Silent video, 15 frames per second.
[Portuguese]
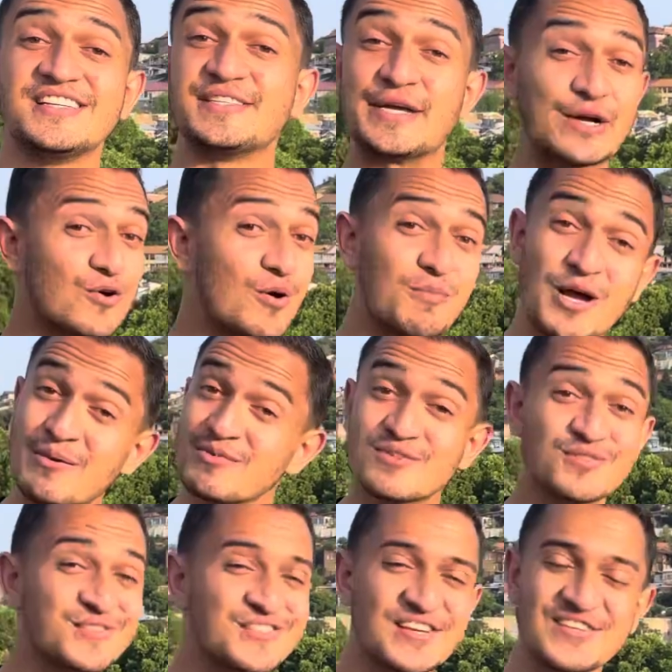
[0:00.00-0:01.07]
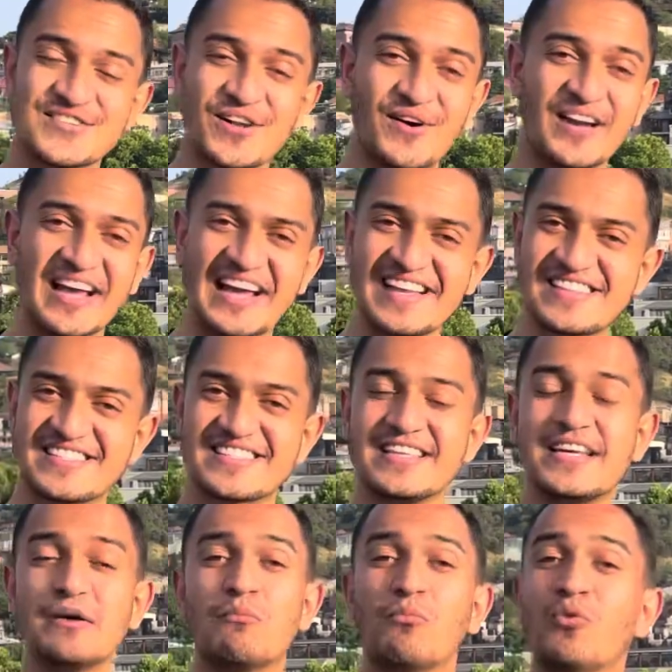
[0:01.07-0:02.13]
já comemos nos restaurantes,
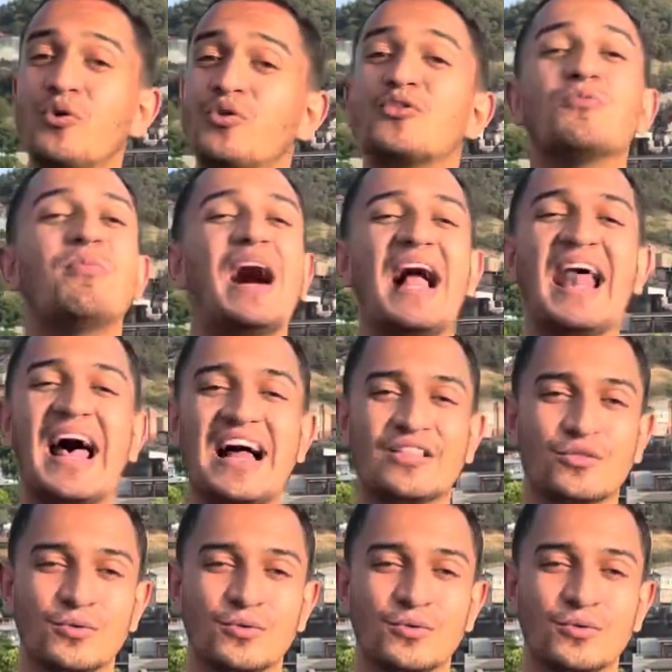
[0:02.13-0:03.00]
muito barato.